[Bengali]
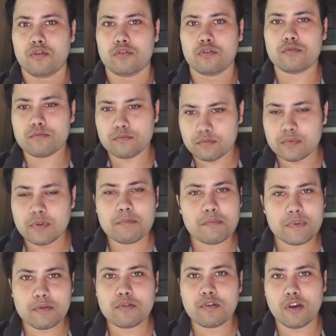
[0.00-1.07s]
তখন
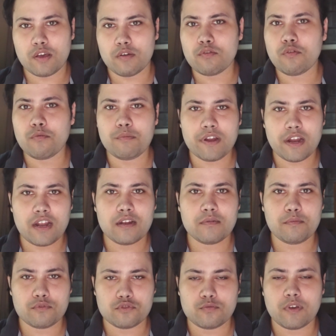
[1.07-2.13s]
যেমন হয় ও খুব বিড়াল
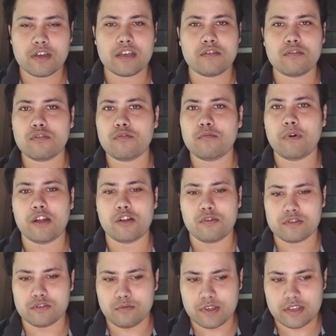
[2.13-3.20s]
পশু পাখি এগুলো খুব
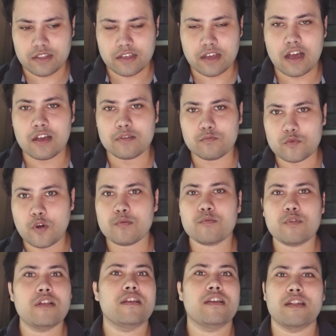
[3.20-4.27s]
ভালোবাসে তো যাদের আহ
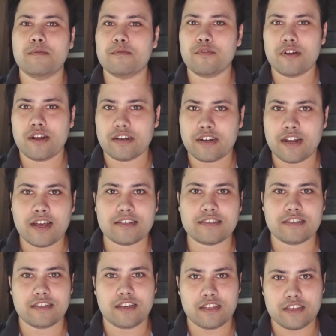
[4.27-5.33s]
এরকম করে একটা
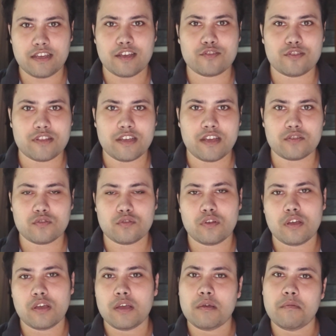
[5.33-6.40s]
ডাকছে এদিকে আসো এদিকে আসো
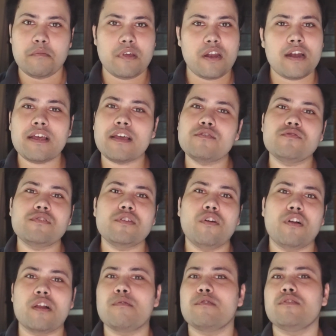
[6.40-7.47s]
বিড়ালটা কিছুতেই
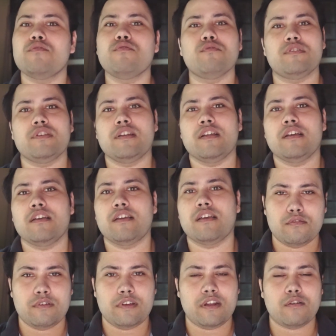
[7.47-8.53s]
ঘরের ভেতর ঢুকছে না
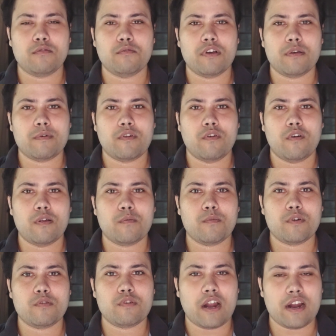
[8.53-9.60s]
তো এরকম কয়েকবার হওয়ার
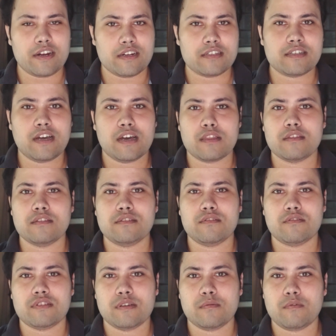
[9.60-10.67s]
পরে ওর আরেকটা যে কাজন
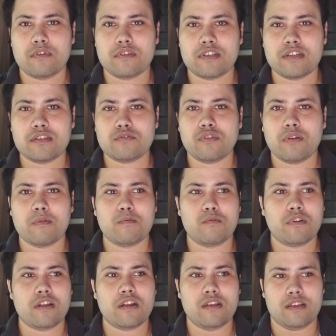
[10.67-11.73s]
ছিল সে বললো জানিস তো আমার
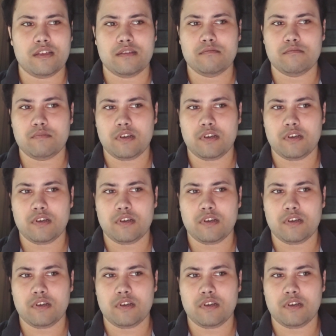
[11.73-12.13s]
মনে হয় না এই